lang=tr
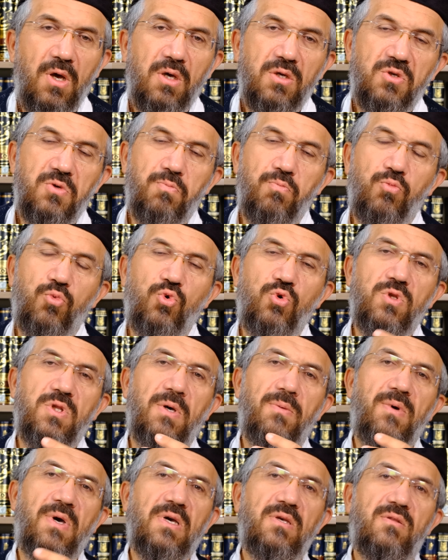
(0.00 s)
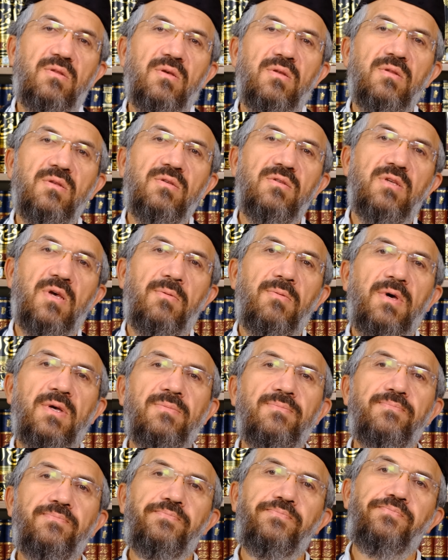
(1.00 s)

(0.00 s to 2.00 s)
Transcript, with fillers: Şimdi burada baktığınız zaman